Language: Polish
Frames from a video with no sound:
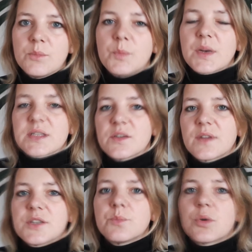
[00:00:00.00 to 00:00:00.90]
by
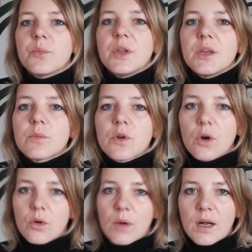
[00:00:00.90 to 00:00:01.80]
pracować promieniem
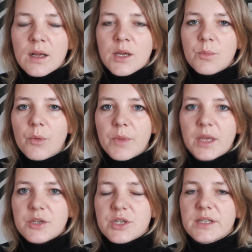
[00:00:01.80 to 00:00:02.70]
koła,
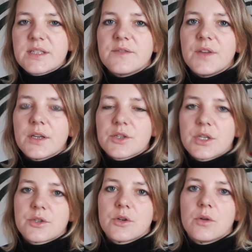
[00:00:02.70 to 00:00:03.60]
pomniejszać,
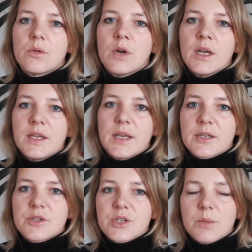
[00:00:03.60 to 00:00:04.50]
zwiększać koło,
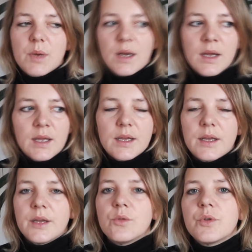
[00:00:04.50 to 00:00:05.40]
jak trzeba
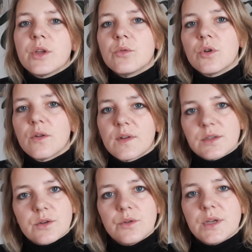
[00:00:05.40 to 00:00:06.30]
y,
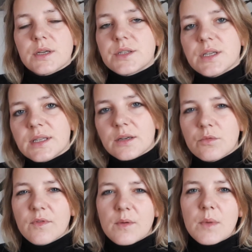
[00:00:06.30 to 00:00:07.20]
ukierunkować konia, gdzie ta
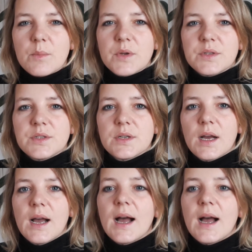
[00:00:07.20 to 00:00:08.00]
głowa ma być,